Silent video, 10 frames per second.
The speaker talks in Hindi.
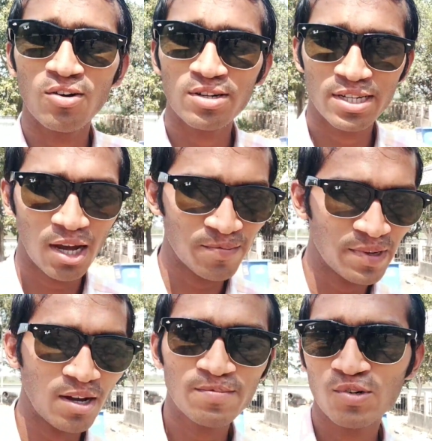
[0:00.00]
और यहाँ
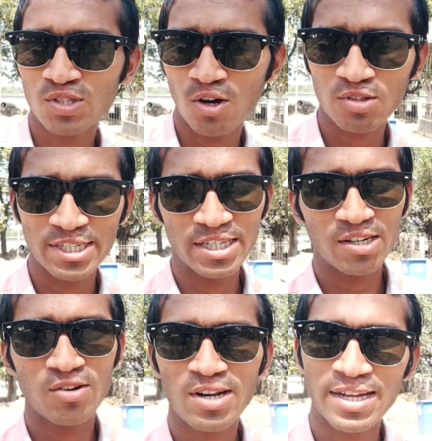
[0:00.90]
पे आपको साउथ
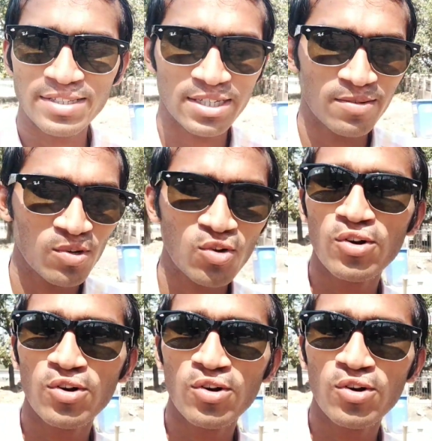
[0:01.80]
इंडियन और आइसक्रीम और